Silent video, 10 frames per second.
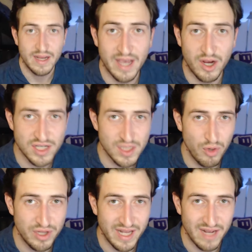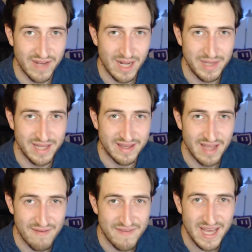Che cosa vuol dire
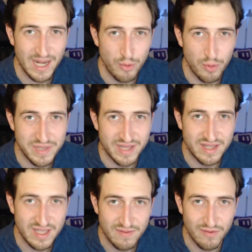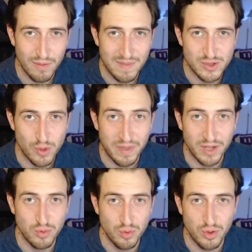veramente avere un obiettivo ma
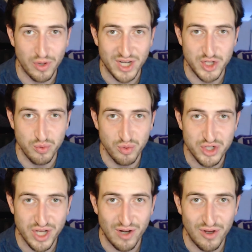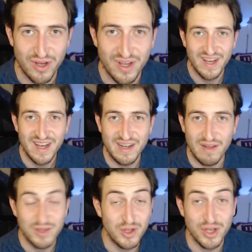soprattutto raggiungerlo?
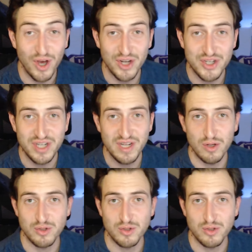Nel video di oggi lo